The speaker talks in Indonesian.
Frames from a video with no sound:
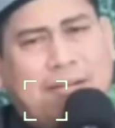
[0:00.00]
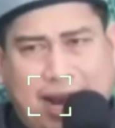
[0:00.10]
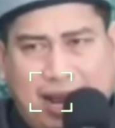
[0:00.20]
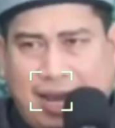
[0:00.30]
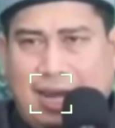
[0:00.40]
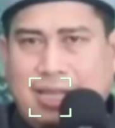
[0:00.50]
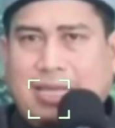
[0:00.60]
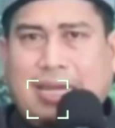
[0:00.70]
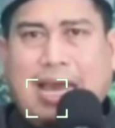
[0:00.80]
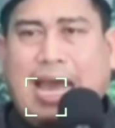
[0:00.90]
Dan
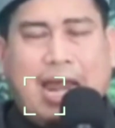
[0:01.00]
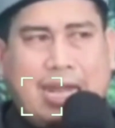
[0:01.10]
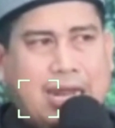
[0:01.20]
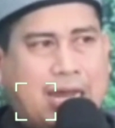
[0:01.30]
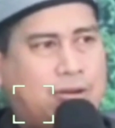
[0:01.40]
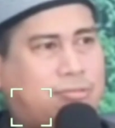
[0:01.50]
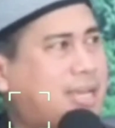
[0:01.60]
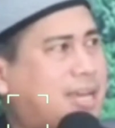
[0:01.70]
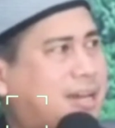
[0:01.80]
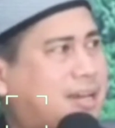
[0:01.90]
barangkali tidak ada
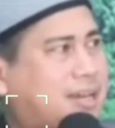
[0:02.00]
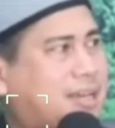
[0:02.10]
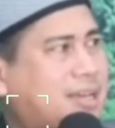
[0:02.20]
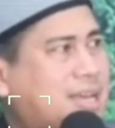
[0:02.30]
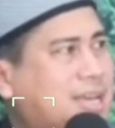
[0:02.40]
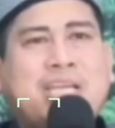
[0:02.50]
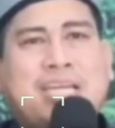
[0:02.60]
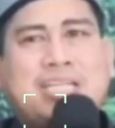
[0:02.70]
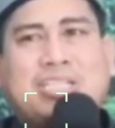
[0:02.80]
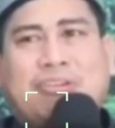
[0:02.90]
orang yang
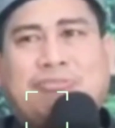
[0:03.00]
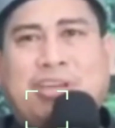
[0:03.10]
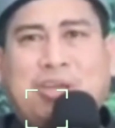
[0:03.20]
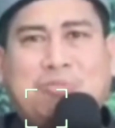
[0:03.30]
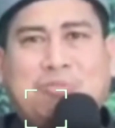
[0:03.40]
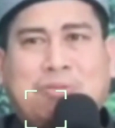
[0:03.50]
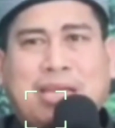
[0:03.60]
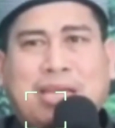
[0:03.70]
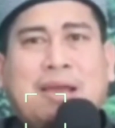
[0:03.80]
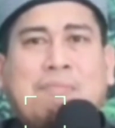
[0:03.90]
umpamanya dia syafi'i
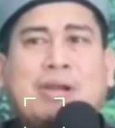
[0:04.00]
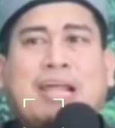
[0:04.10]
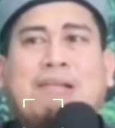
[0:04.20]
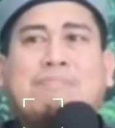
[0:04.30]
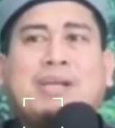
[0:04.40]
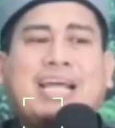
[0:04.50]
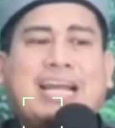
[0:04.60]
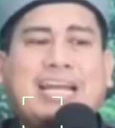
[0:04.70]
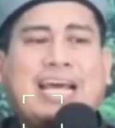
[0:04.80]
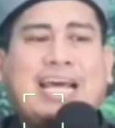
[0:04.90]
umpamanya.
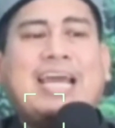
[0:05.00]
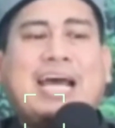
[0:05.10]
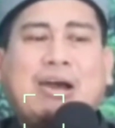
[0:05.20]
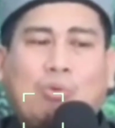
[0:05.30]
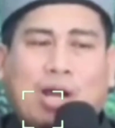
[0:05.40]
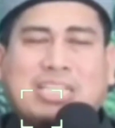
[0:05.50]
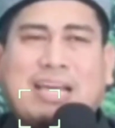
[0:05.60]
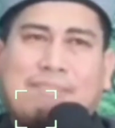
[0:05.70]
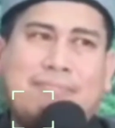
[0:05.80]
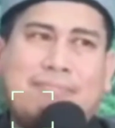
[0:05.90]
Benar-benar dari
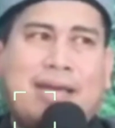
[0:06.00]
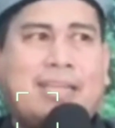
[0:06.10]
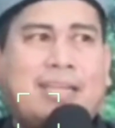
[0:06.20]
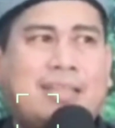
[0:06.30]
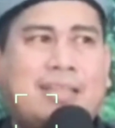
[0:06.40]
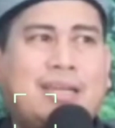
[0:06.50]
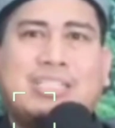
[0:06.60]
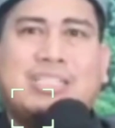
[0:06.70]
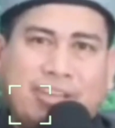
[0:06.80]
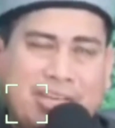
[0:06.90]
awal sampai mati nanti
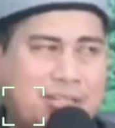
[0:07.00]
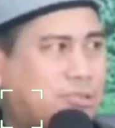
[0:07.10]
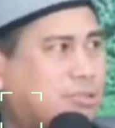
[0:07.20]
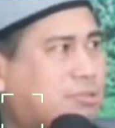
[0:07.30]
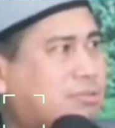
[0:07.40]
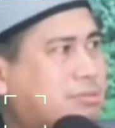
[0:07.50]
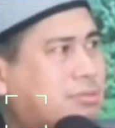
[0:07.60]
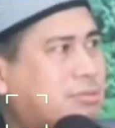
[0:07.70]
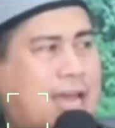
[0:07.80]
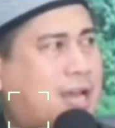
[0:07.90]
dia syafi'i terus.
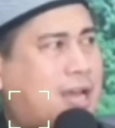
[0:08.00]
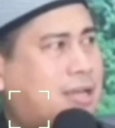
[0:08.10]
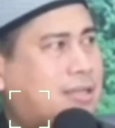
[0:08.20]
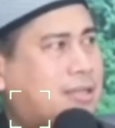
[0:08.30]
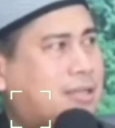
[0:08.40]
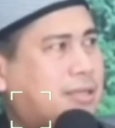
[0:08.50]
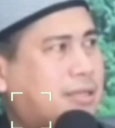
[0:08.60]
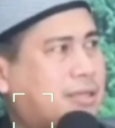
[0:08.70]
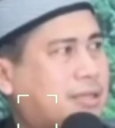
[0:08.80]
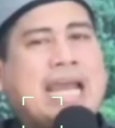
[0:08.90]
Tidak ada.
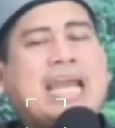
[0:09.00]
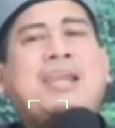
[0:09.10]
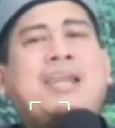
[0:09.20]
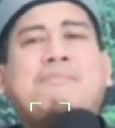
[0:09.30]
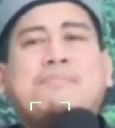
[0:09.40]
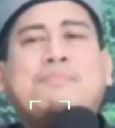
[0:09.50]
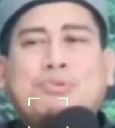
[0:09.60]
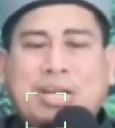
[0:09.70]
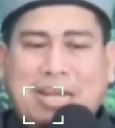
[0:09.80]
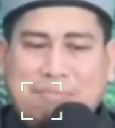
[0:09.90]
Bahkan
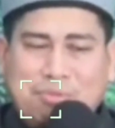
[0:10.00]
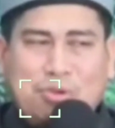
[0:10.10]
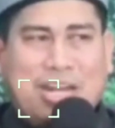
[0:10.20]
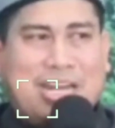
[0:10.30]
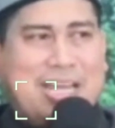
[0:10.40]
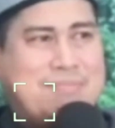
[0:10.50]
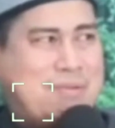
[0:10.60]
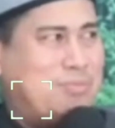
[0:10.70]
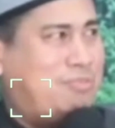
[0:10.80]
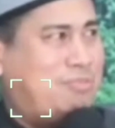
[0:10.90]
murid-murid
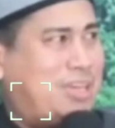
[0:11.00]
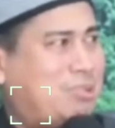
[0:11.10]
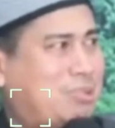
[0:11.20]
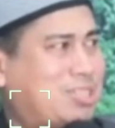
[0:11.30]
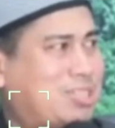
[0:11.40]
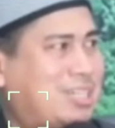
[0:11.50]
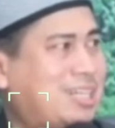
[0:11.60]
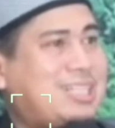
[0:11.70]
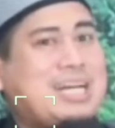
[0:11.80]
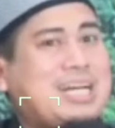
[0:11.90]
Imam Syafi'i itu
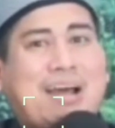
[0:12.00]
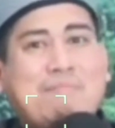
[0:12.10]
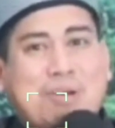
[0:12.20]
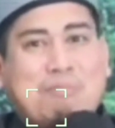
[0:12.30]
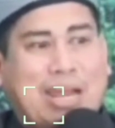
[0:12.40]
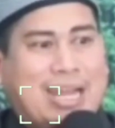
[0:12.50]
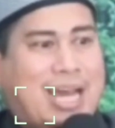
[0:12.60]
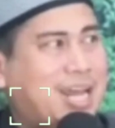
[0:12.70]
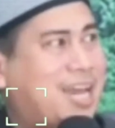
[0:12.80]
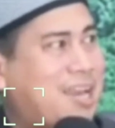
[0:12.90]
sendiri terkadang
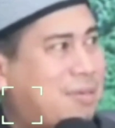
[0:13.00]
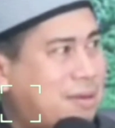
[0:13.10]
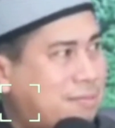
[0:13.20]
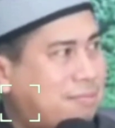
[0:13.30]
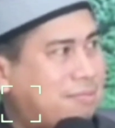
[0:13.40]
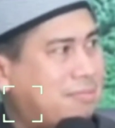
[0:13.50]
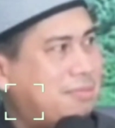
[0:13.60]
berbeda dengan Imam